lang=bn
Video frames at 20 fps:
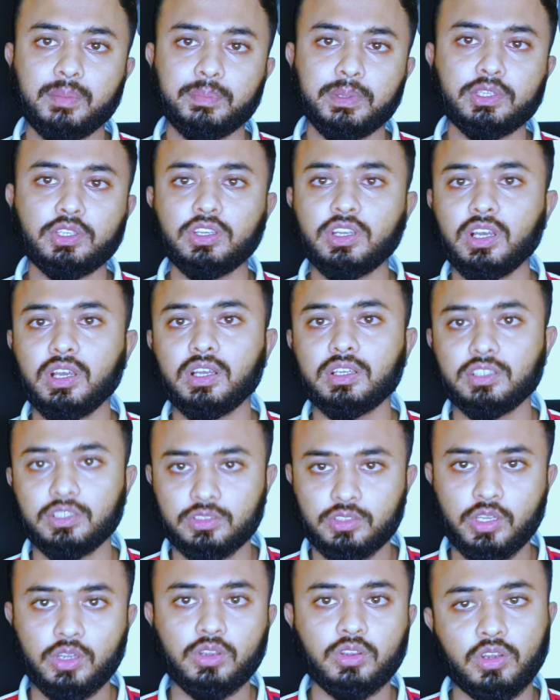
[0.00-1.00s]

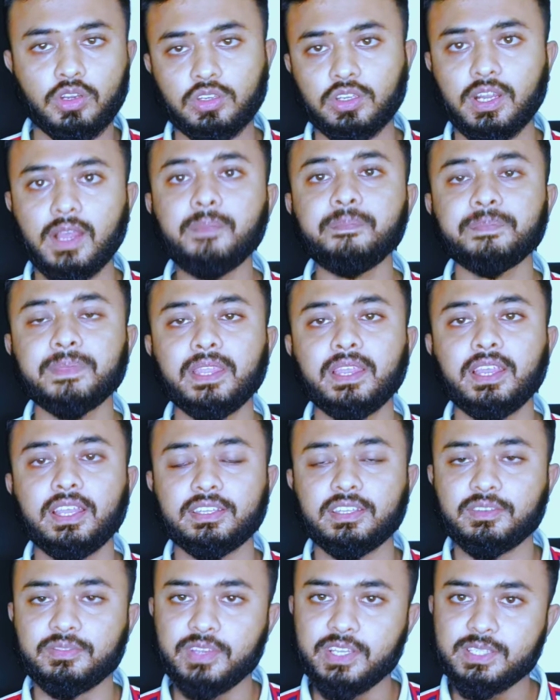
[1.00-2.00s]
বেদনাদায়ক ঘটনা
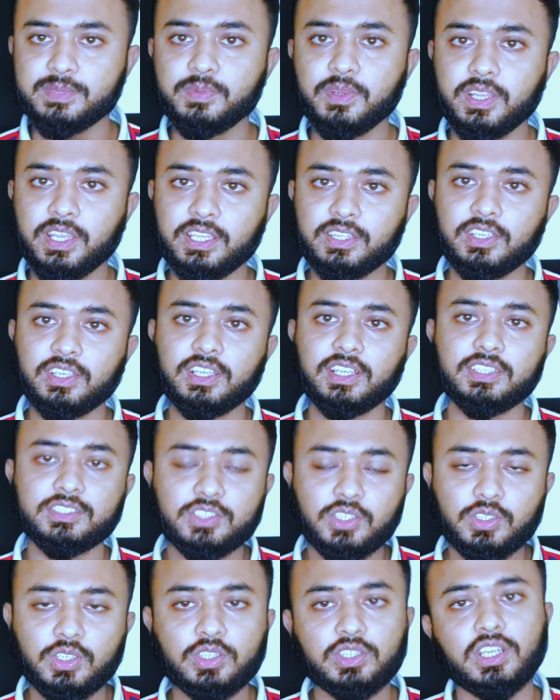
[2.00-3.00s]
দেন ফেসবুক কিন্তু এটার
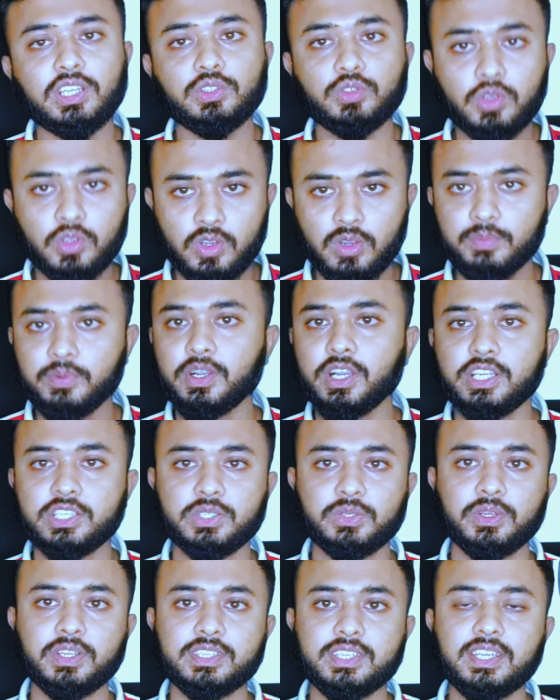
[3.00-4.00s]
জন্য তারা দুঃখ প্রকাশ
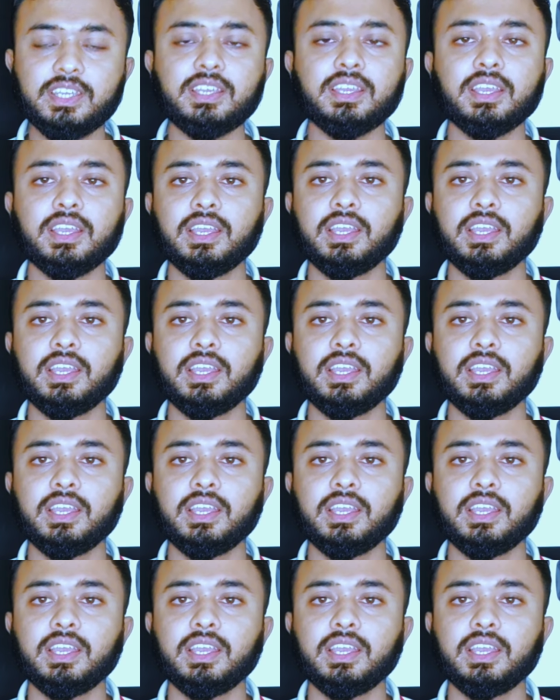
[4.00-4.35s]
করেছে